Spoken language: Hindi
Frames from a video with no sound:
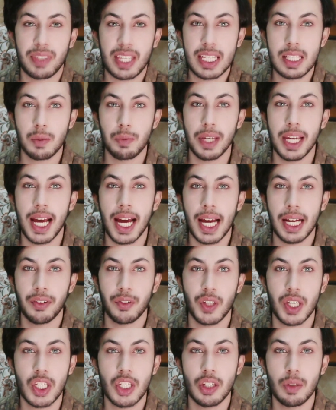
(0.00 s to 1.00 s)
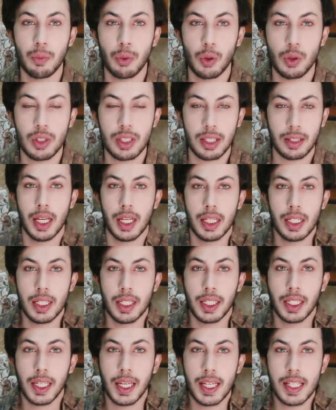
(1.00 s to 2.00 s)
इसमें हाइड्रेशन बहुत
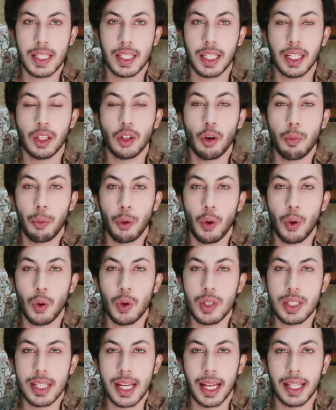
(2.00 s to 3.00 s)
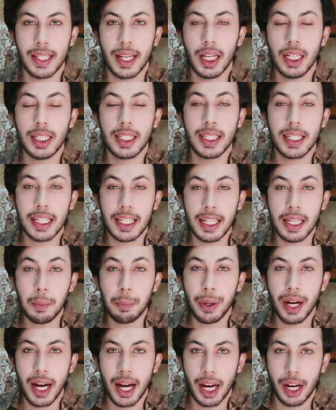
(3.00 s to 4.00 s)
ये स्किन को बहुत ज़्यादा
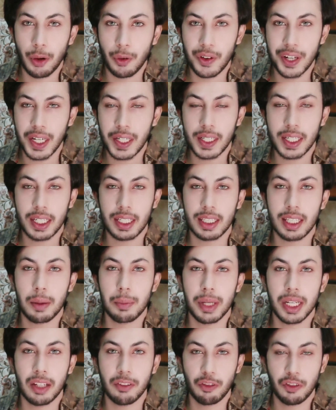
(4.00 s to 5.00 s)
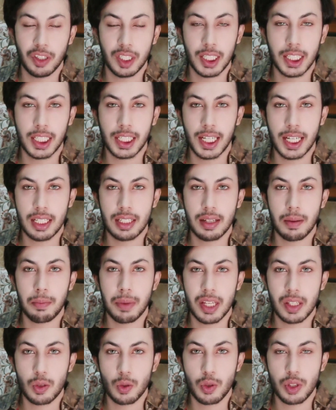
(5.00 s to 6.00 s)
डीप हाइड्रेट करते हैं मैंने फील किया जब
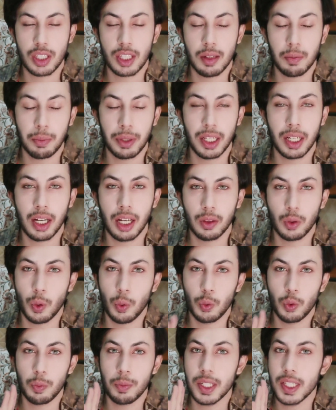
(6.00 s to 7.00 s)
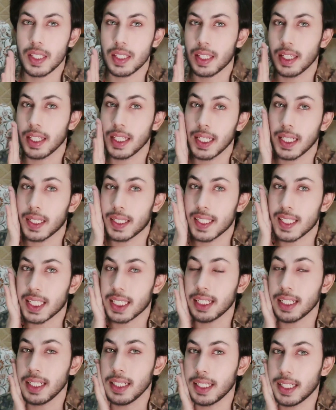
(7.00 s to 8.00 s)
मैं इसको स्किन पे लगाता हूँ तो मेरी स्किन
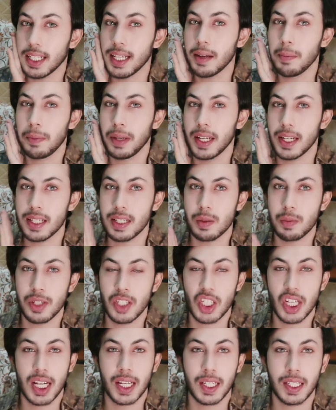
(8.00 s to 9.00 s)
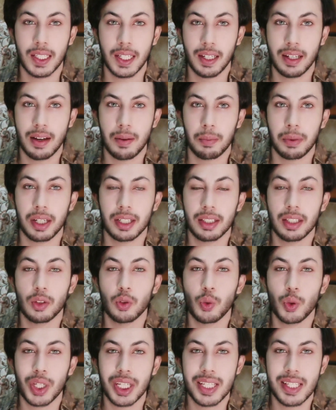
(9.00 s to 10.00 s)
स्किन के डीप लेयर्स में जाके ये काम करता है
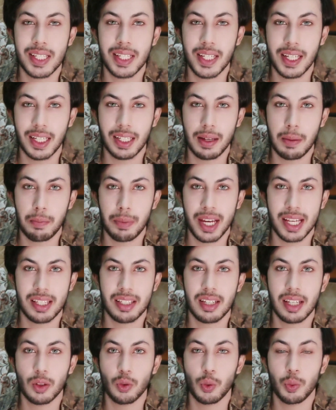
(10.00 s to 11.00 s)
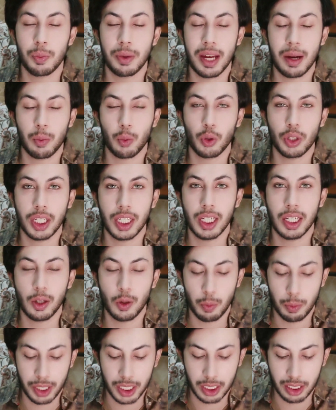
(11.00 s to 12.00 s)
तो इसलिए ये बेस्ट है तो मैं आपको ये
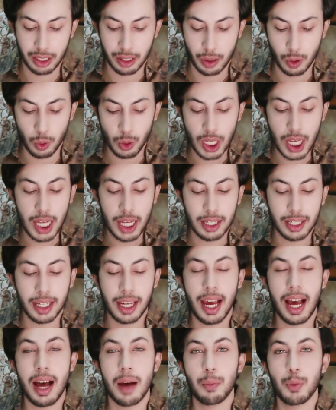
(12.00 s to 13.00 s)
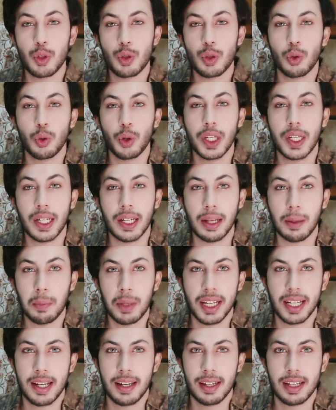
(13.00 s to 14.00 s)
रिकमेंड कर रहा हूँ कि आप कोई क्रीम
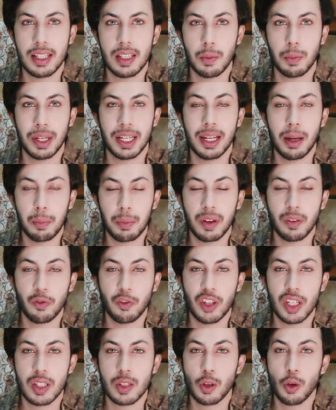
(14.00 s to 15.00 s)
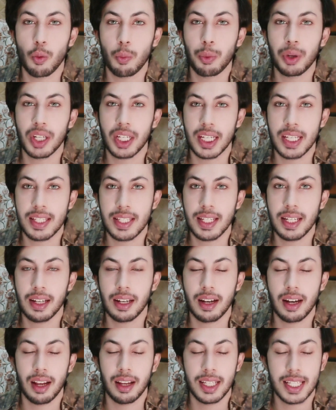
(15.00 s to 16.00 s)
लगाने से पहले अपने फेस के ऊपर इजी
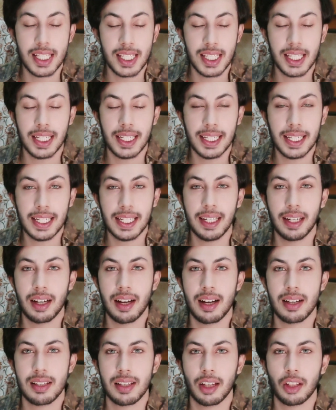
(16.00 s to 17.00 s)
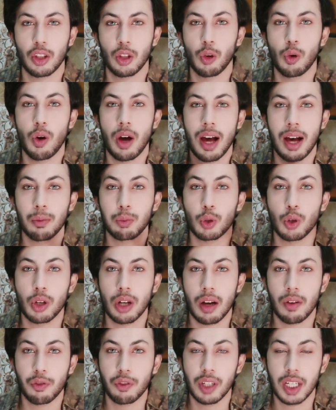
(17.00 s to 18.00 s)
लगा इजीली लगा सकते हो आपको
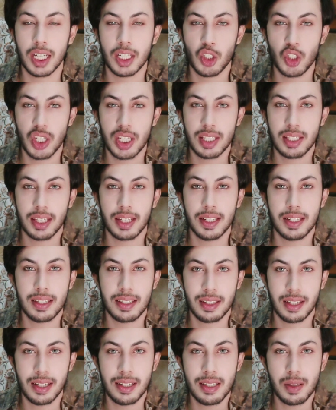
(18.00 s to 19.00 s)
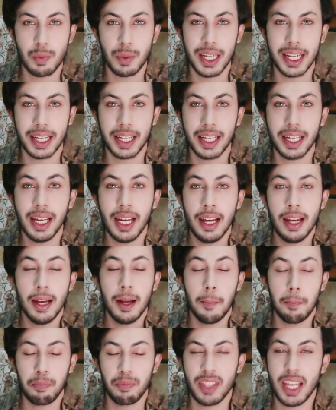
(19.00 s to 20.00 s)
काफ़ी अच्छे इसके रिजल्ट मिलेंगे
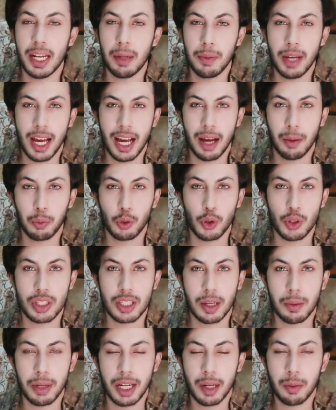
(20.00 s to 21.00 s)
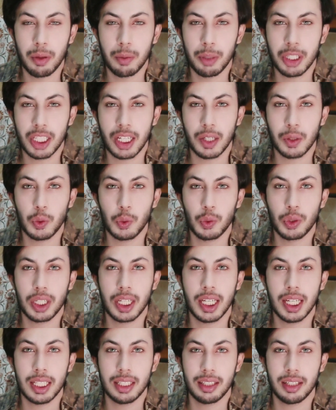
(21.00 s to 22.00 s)
देन मैं आपको इसके बारे में बता दूँ
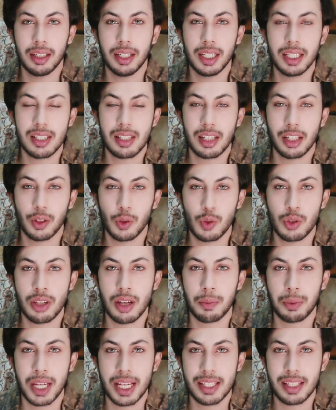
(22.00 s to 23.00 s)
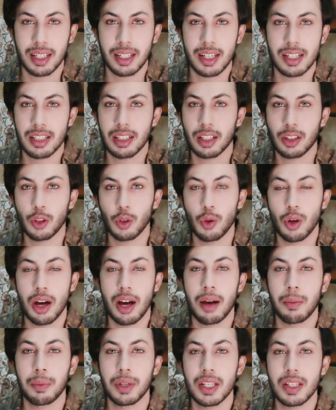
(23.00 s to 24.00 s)
कि थर्ड इसका यूज़ आप कैसे कर सकते हो
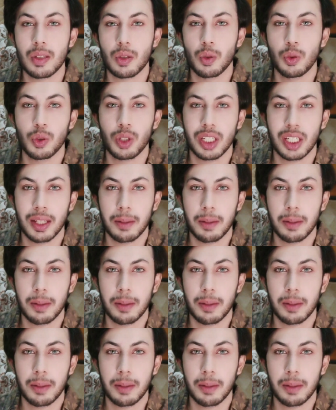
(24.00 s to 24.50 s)
आपने इसको